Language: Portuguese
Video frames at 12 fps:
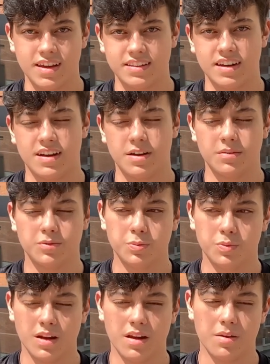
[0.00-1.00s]
entrar
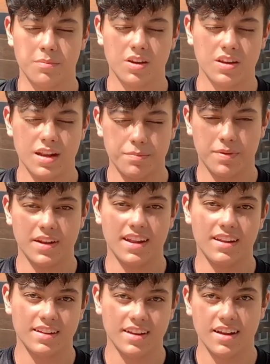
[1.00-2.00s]
tipo na, meio que na
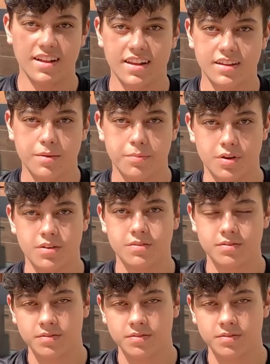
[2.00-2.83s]
panela da galera da Pro.